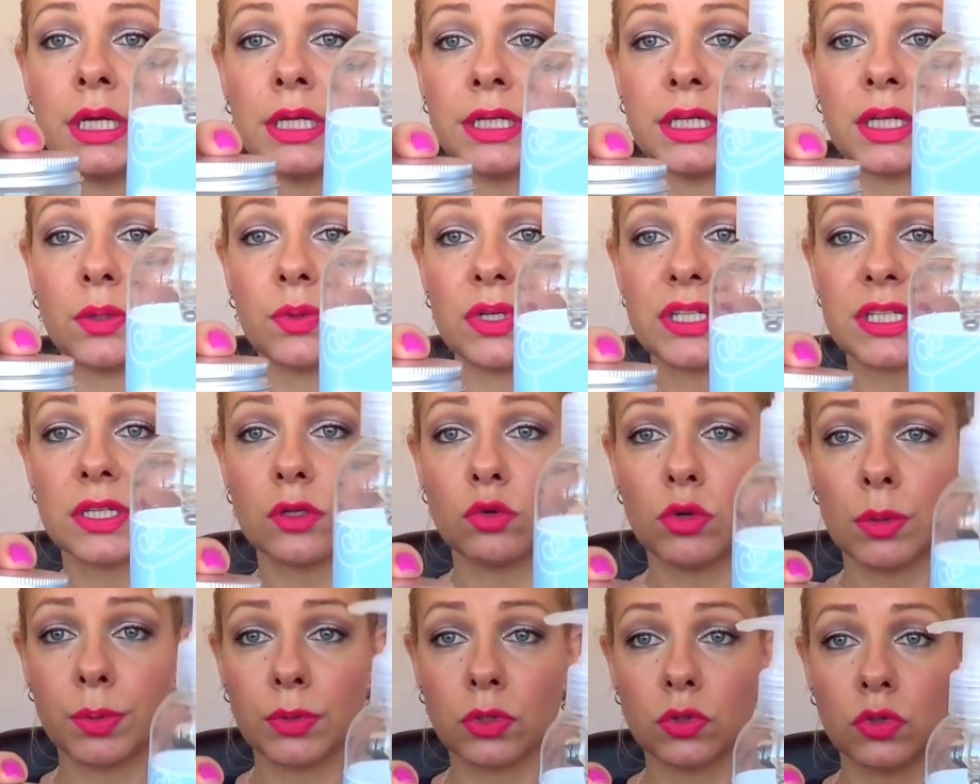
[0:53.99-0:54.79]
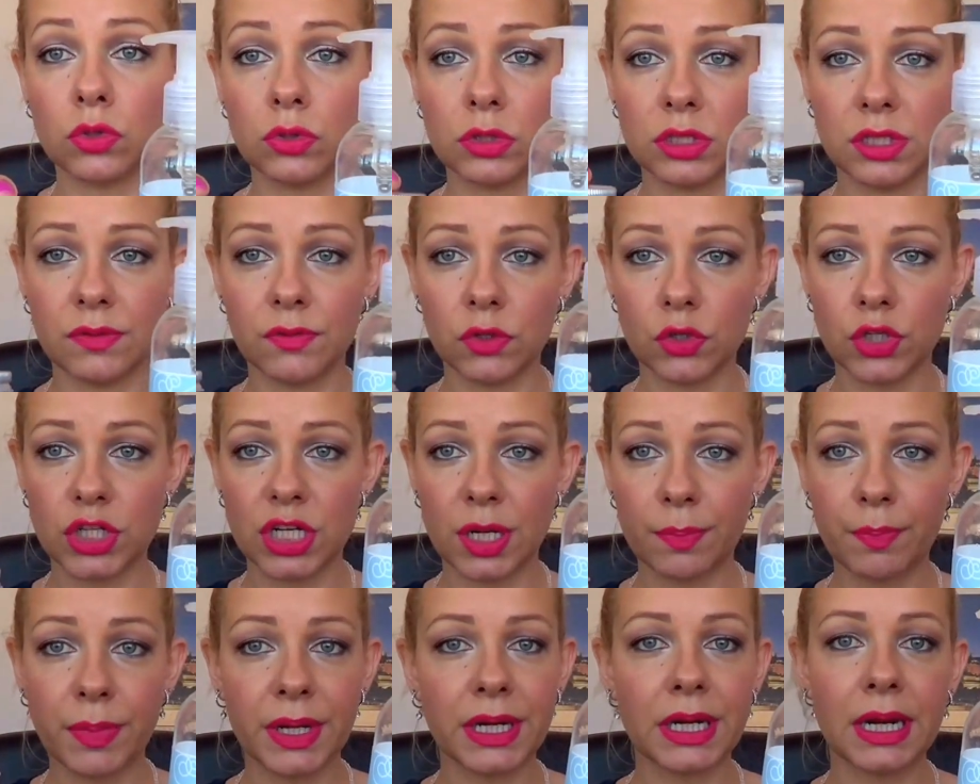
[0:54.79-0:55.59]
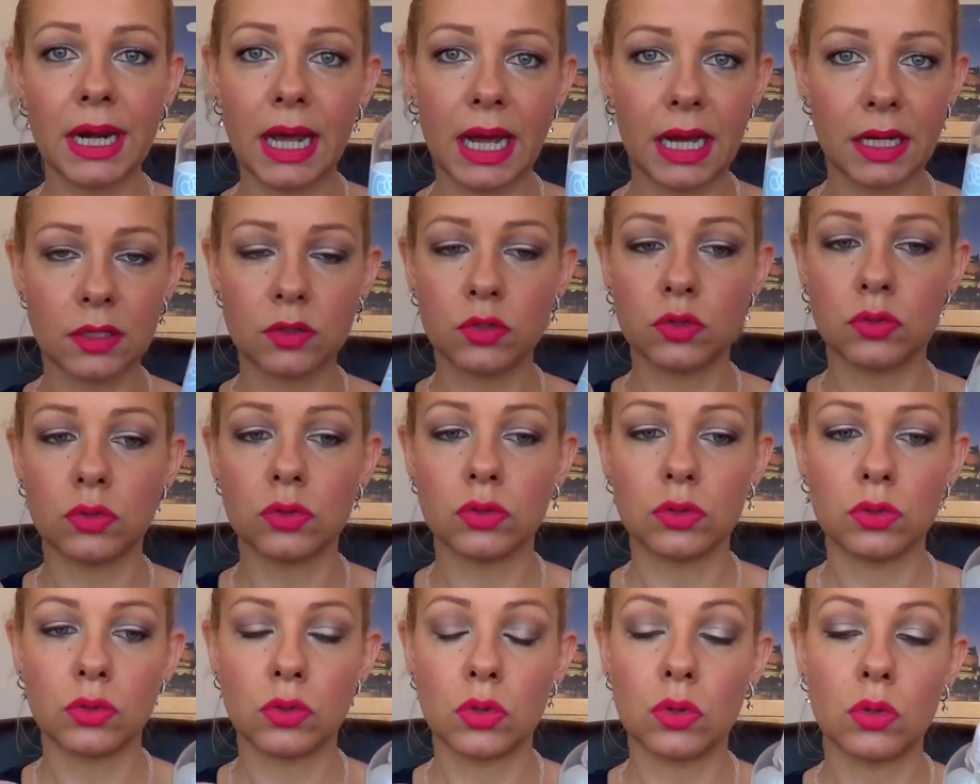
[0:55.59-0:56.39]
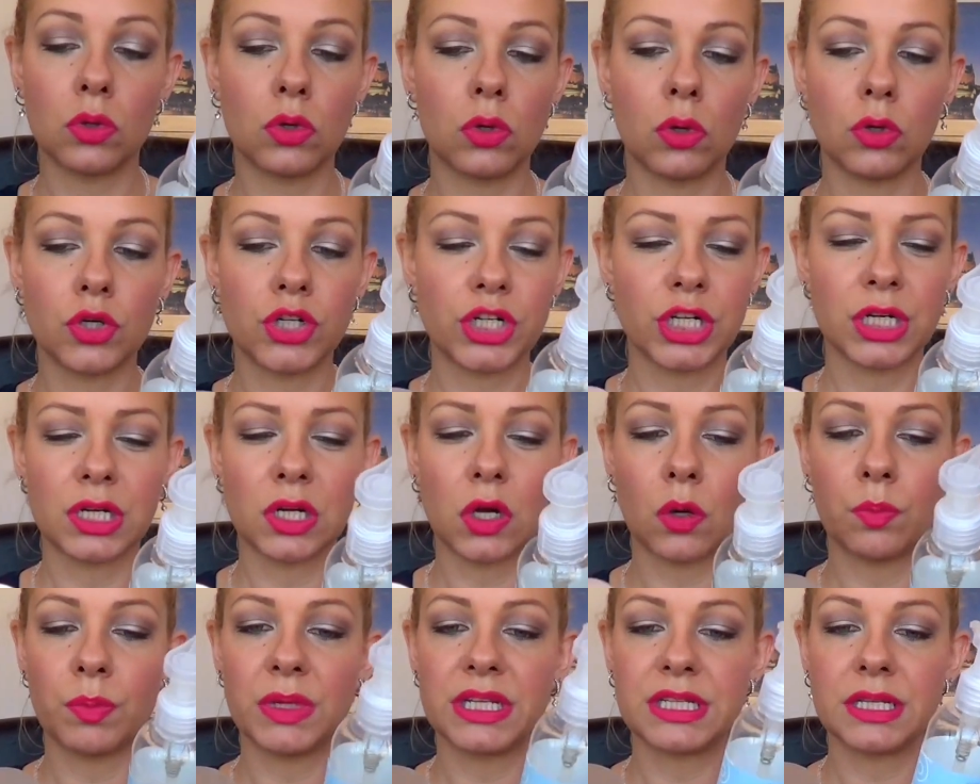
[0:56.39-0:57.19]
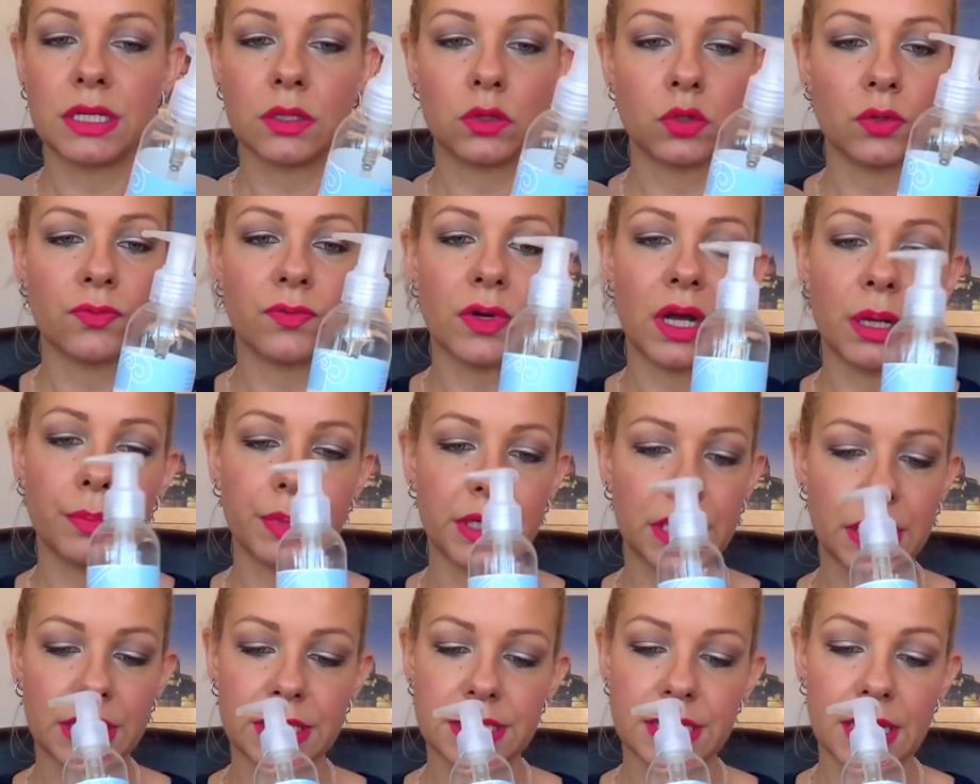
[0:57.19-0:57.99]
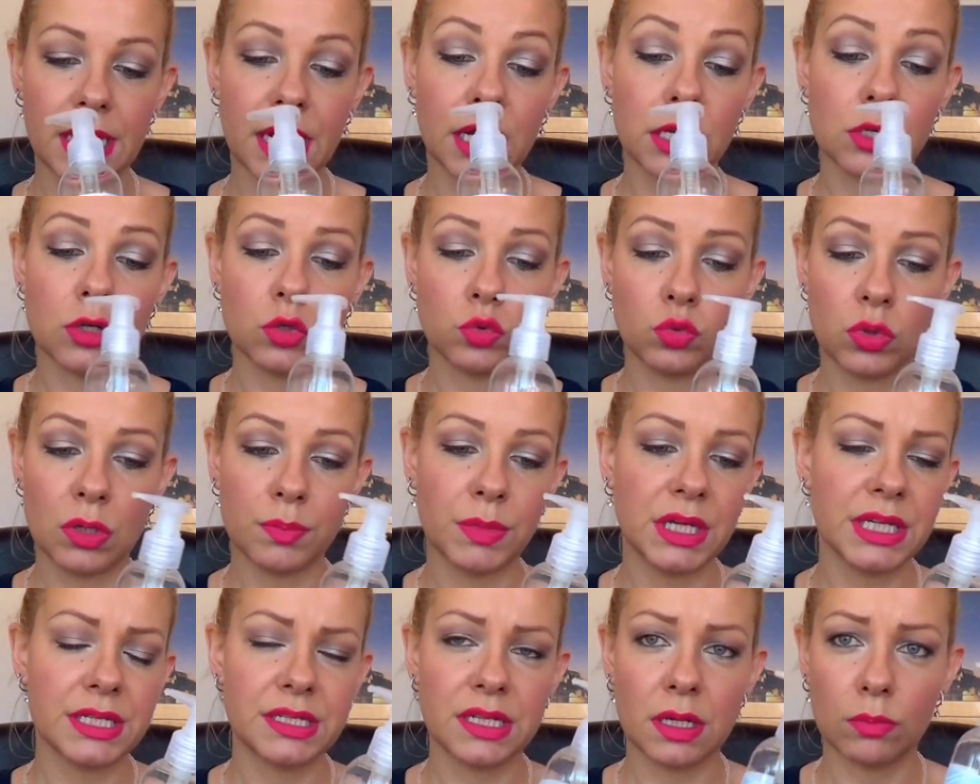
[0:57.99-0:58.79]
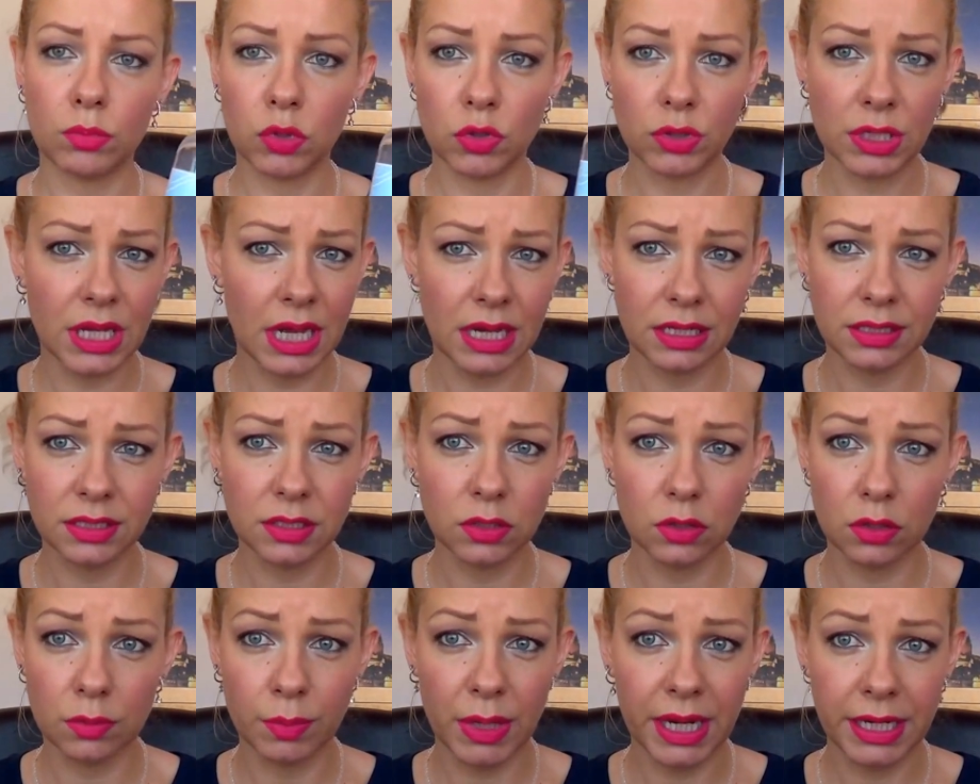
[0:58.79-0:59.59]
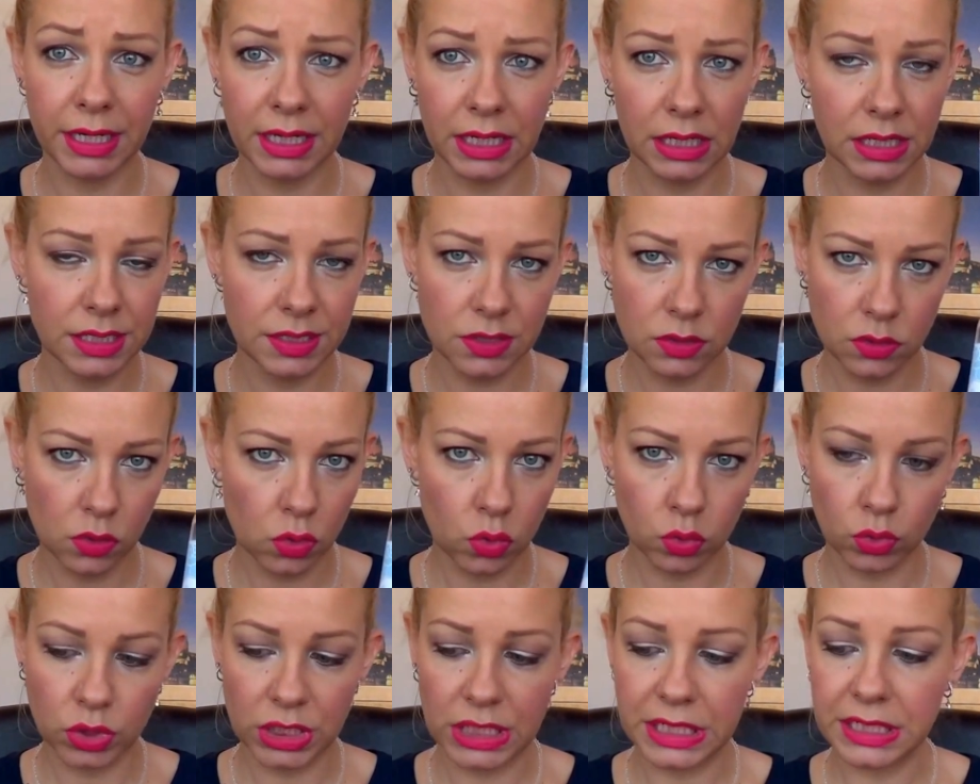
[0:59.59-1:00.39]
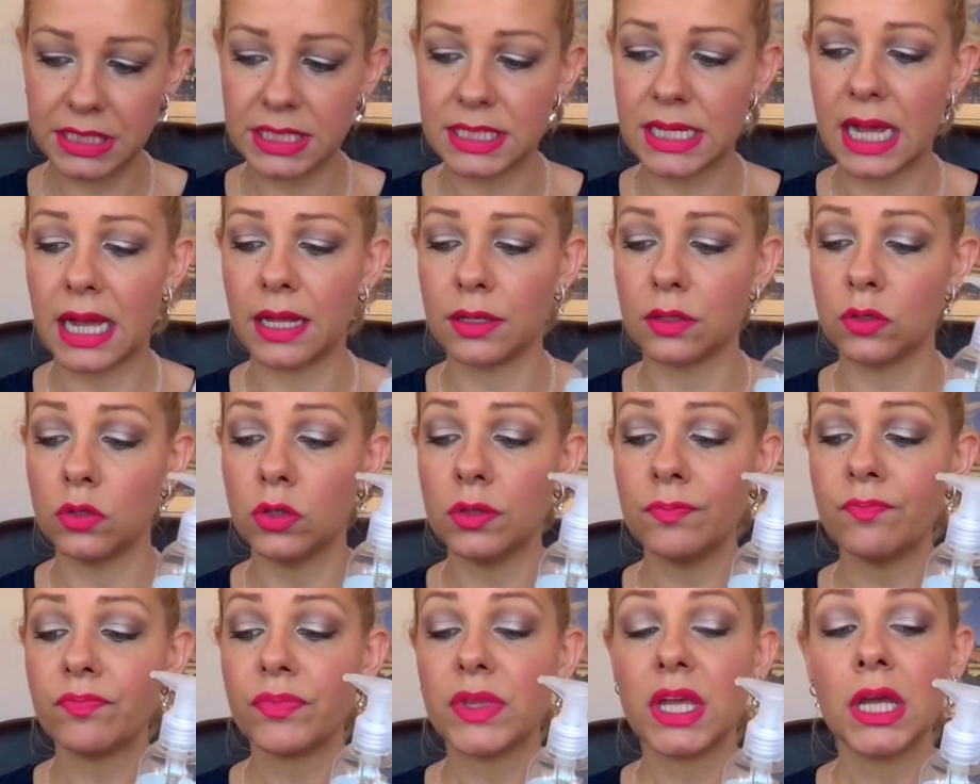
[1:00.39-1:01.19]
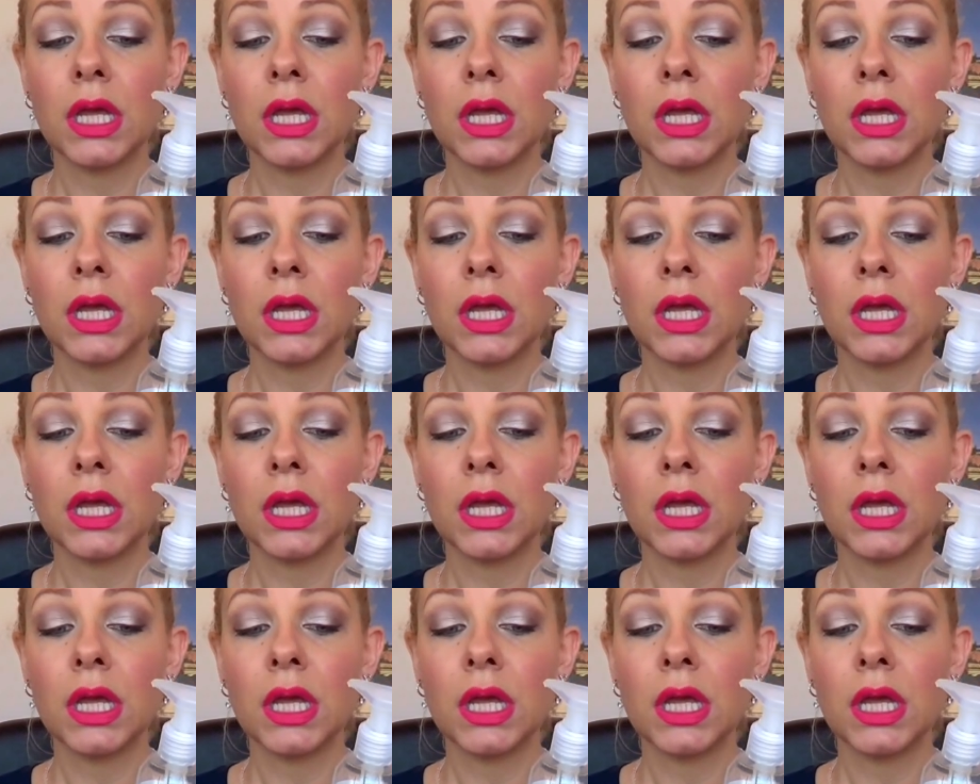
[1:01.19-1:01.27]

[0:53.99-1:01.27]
Di questi due prodotti vi ho già parlato circa un mesetto fa, perché saranno due mesi abbondanti ormai che li sto utilizzando